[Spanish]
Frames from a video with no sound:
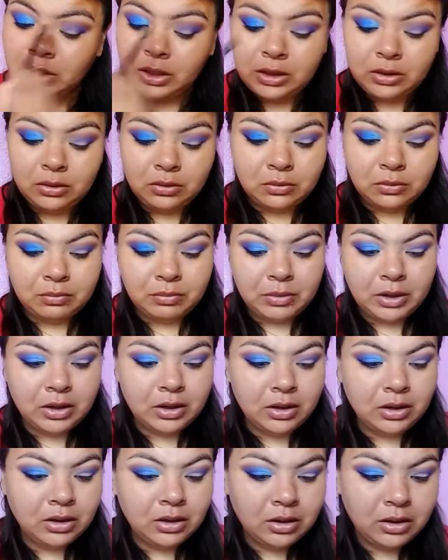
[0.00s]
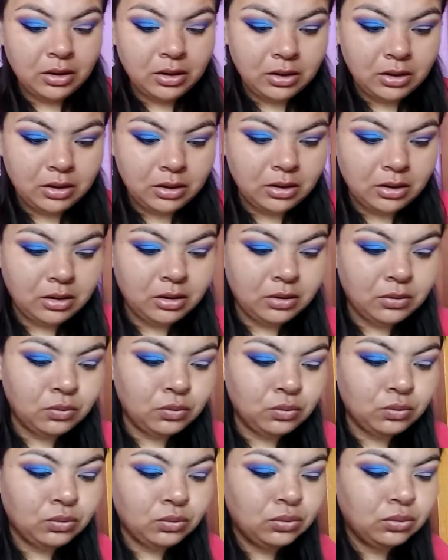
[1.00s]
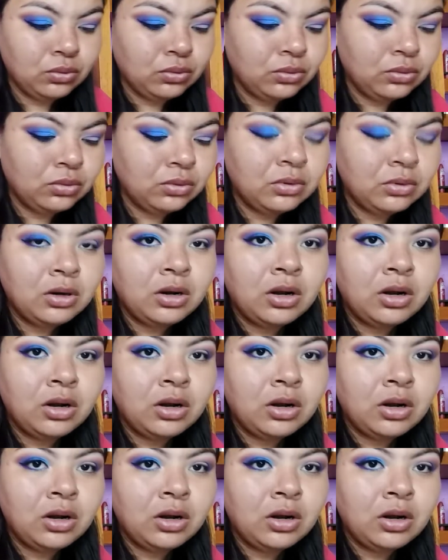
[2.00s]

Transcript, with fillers: a tomar eh, un